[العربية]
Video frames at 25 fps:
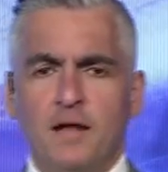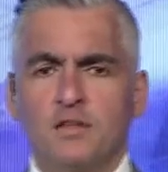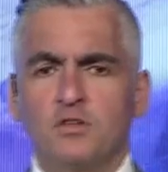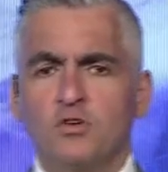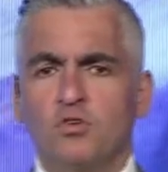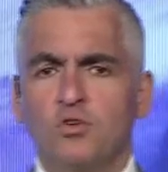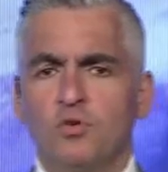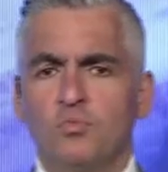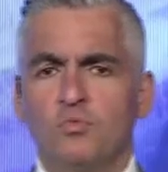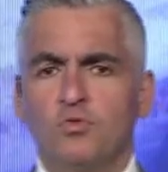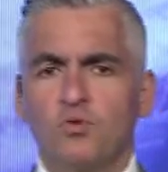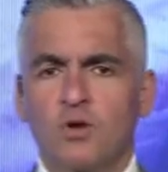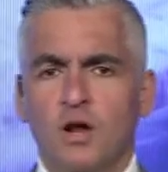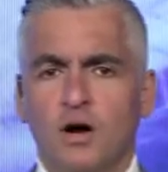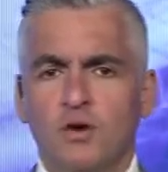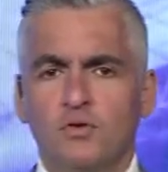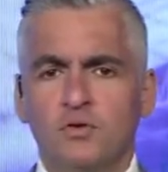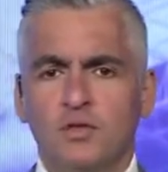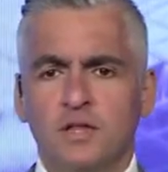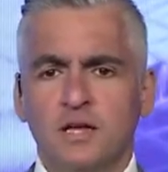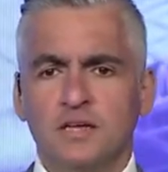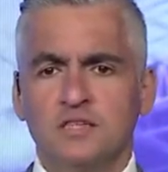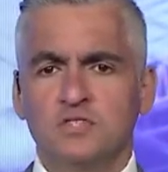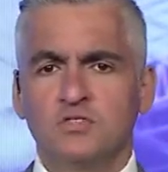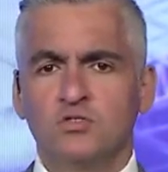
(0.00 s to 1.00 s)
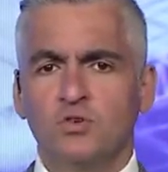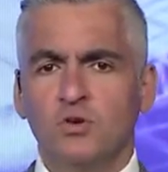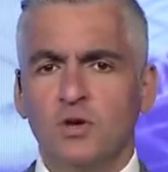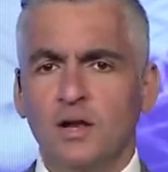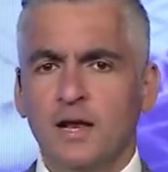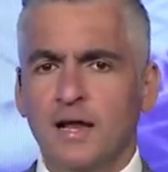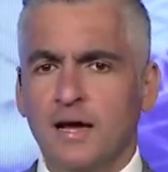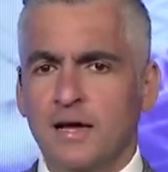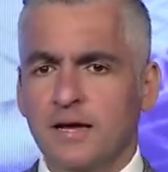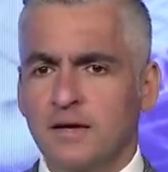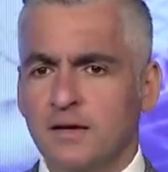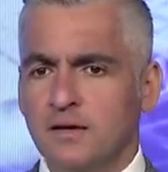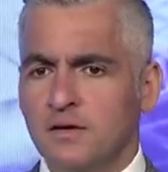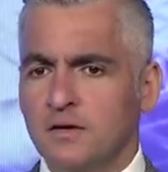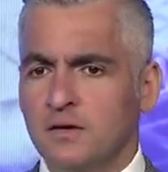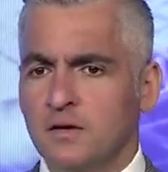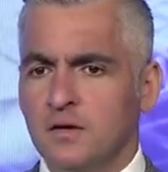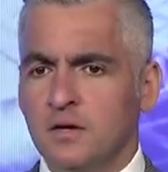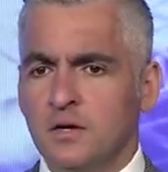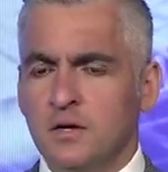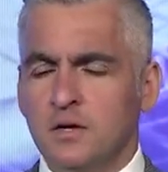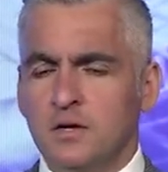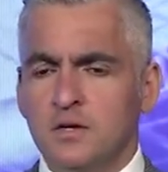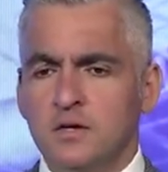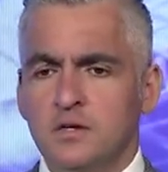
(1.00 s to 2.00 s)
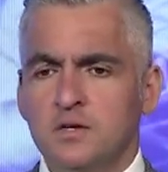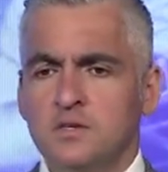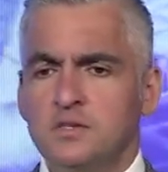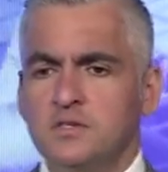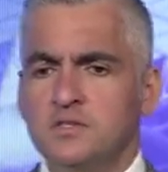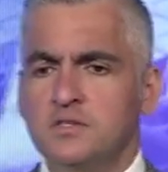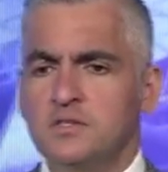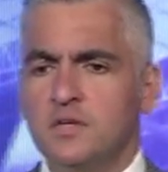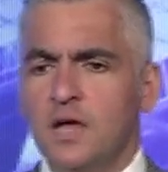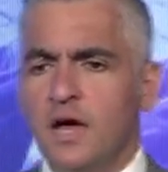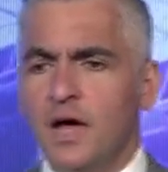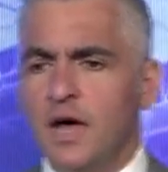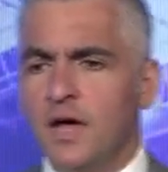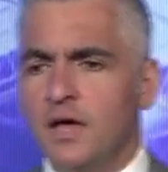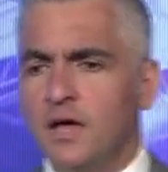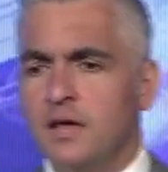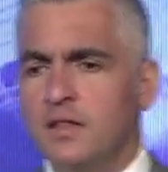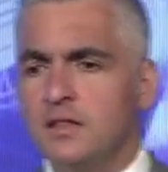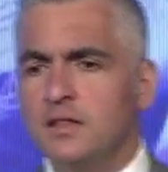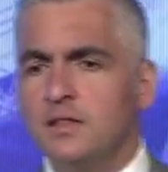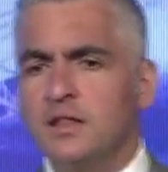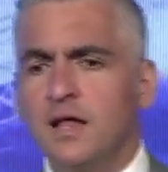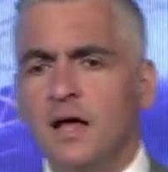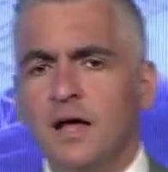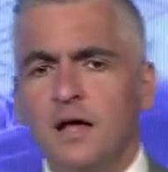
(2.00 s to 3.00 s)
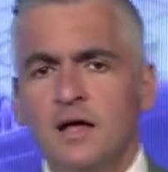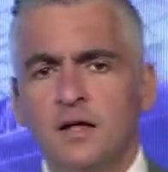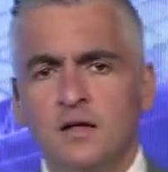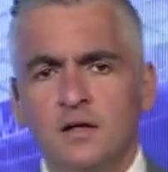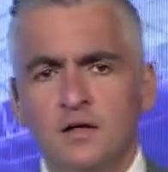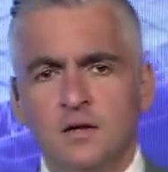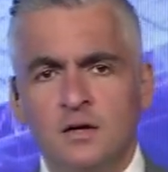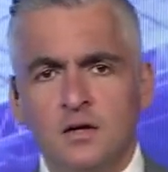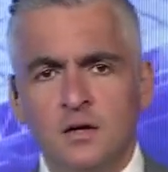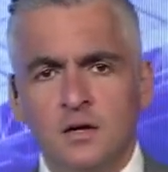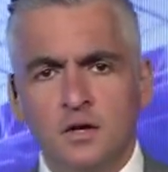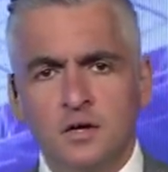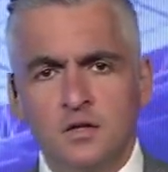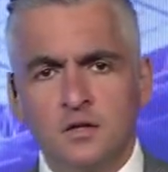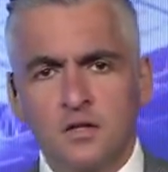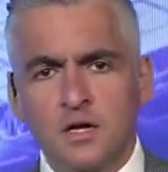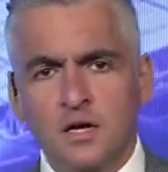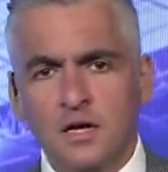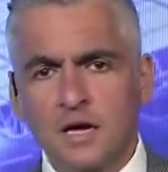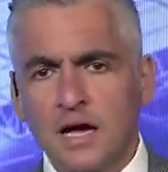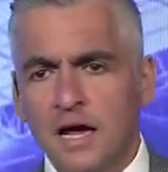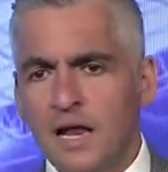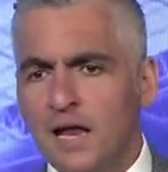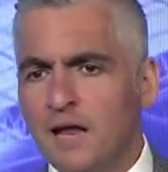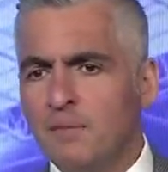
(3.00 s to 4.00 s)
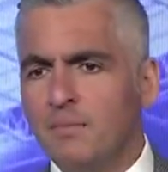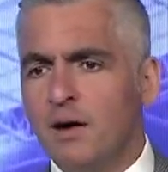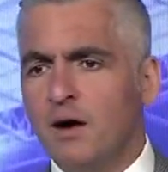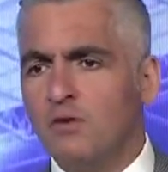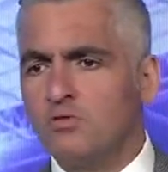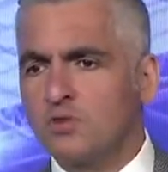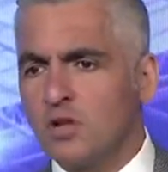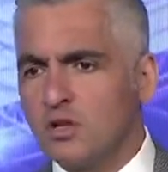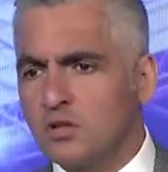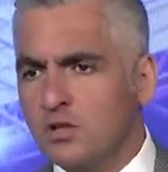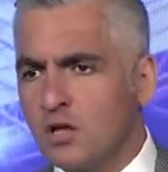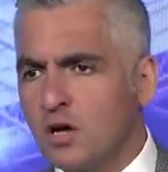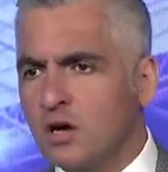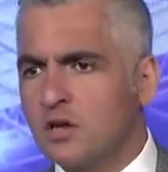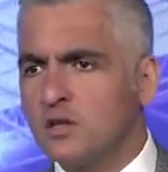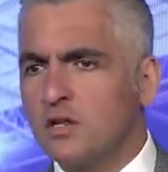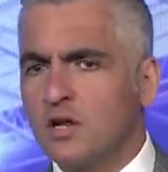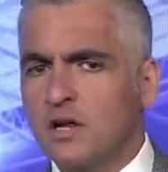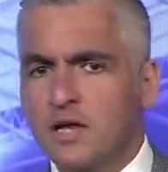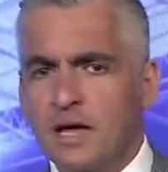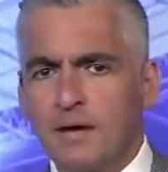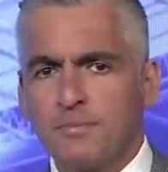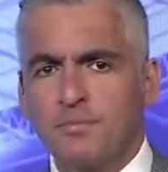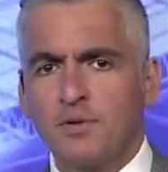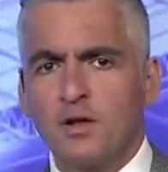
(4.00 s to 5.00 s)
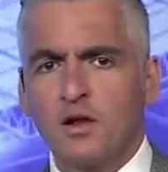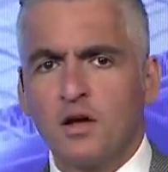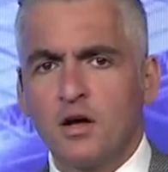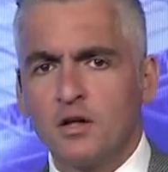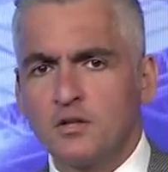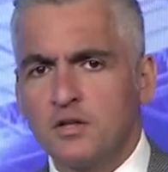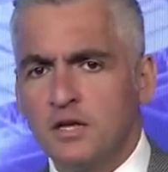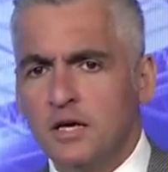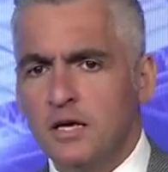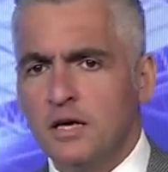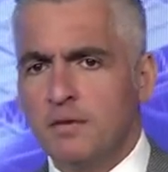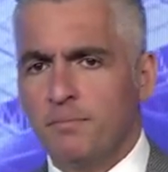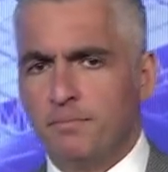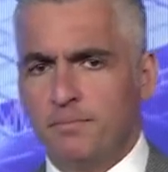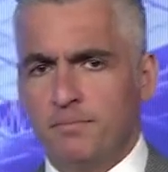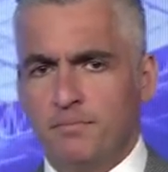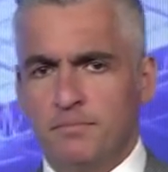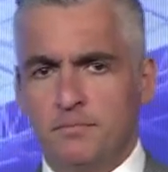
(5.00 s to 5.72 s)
الجمهور او الناس يقول لك ازاي انت تتكلم او تنتقد الكابتن الخطيب